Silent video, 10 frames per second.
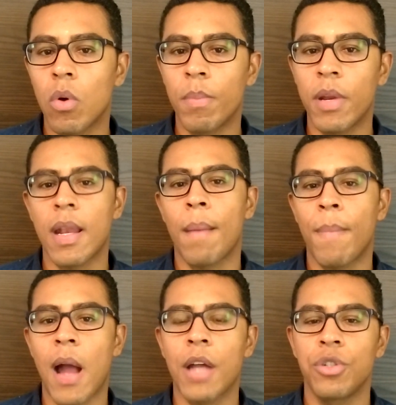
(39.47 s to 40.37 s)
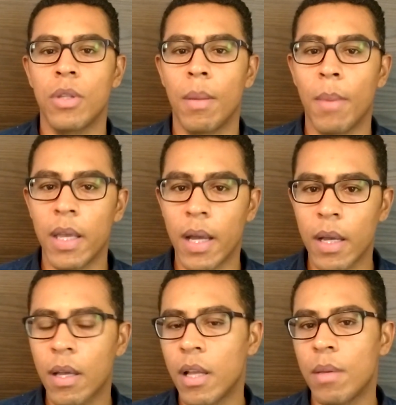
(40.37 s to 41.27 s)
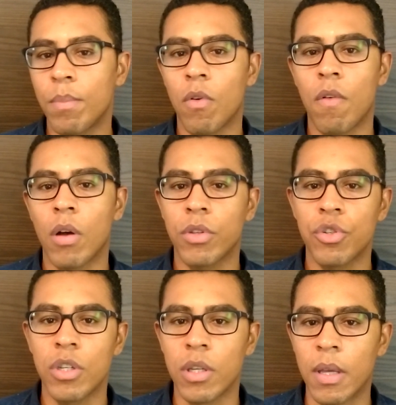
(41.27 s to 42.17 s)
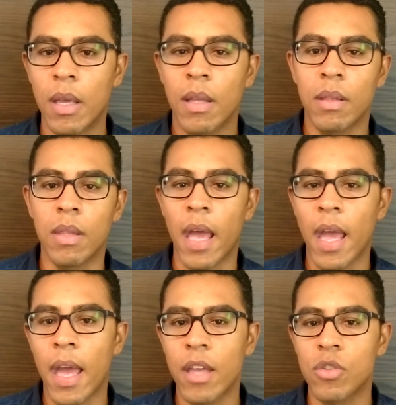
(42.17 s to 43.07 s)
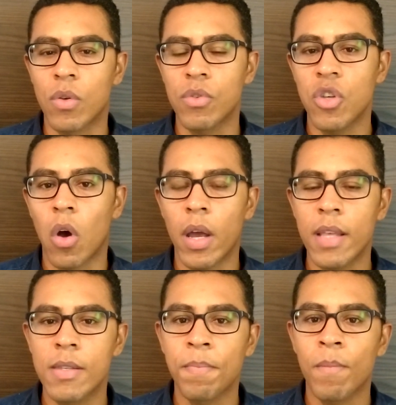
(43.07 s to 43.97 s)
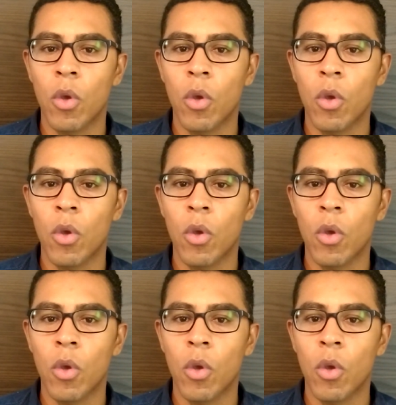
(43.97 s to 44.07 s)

comprei na parte da manhã, ali por volta de 10, 11 horas.